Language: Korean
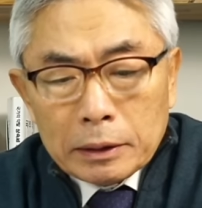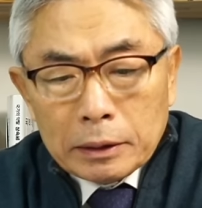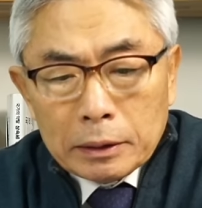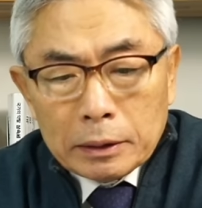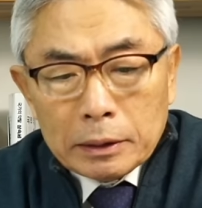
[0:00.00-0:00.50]

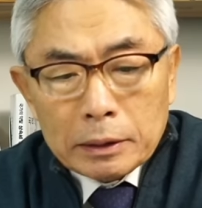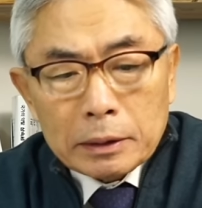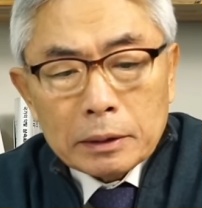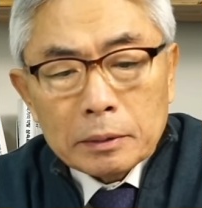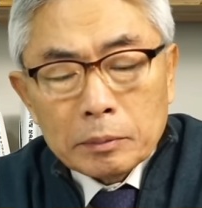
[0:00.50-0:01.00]
것들이
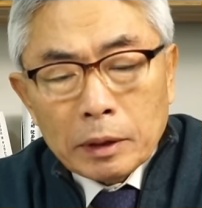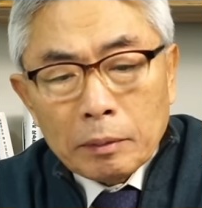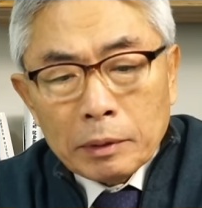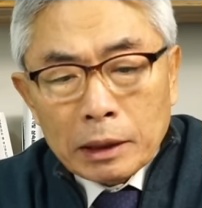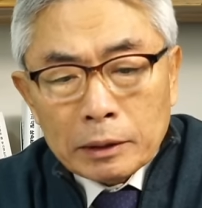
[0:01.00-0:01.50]

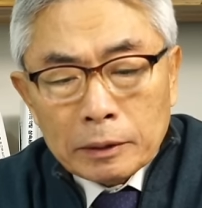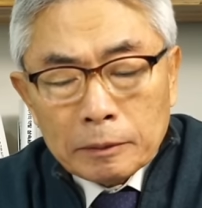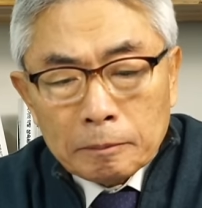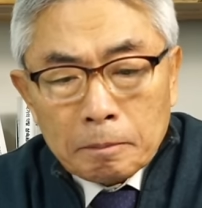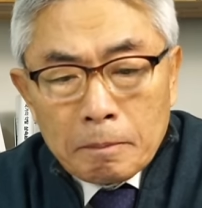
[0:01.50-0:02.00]

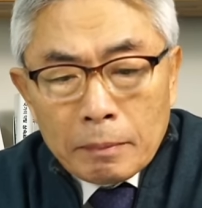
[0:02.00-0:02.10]
있었습니다만은